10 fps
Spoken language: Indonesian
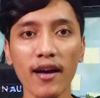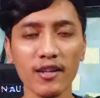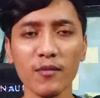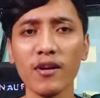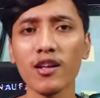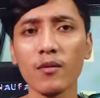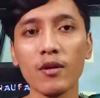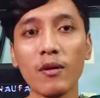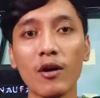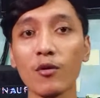Hai, kembali lagi
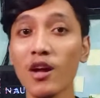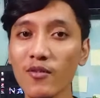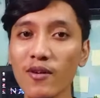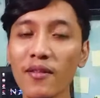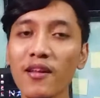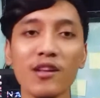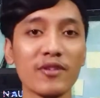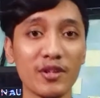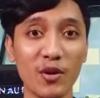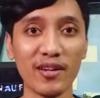bersama aku Naval
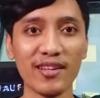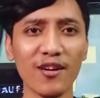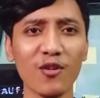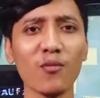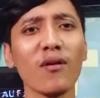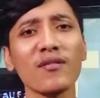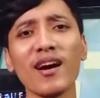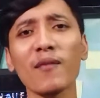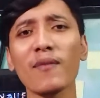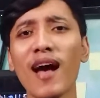dan di video ini aku mau
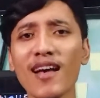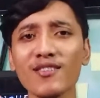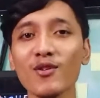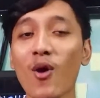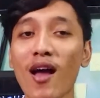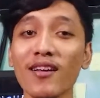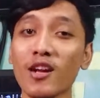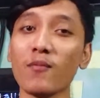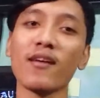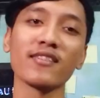ngebahas
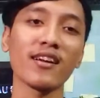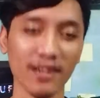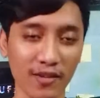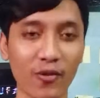soal grand Bazar